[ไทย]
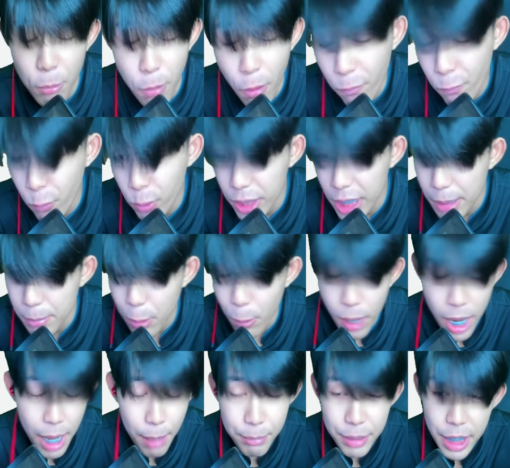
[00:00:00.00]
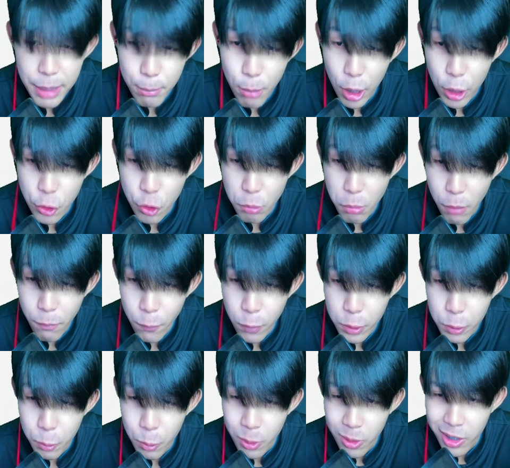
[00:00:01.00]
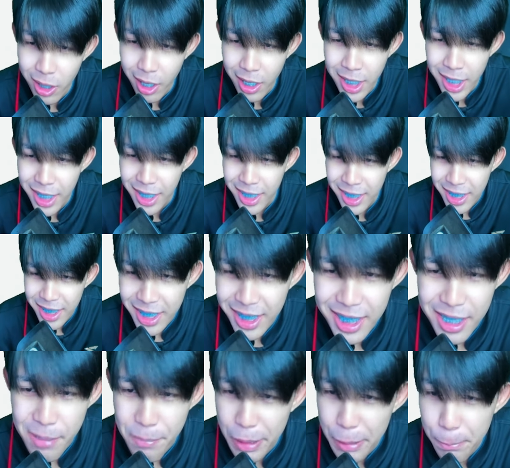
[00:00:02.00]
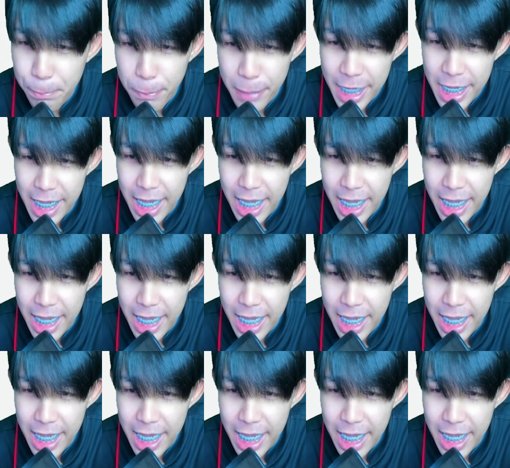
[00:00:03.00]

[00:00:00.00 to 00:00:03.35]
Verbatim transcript: อกฟุตอีกเพราะว่าอัปเดตบ่อย ส่วนบล็อกฟุตกูเหรอ เป็นปี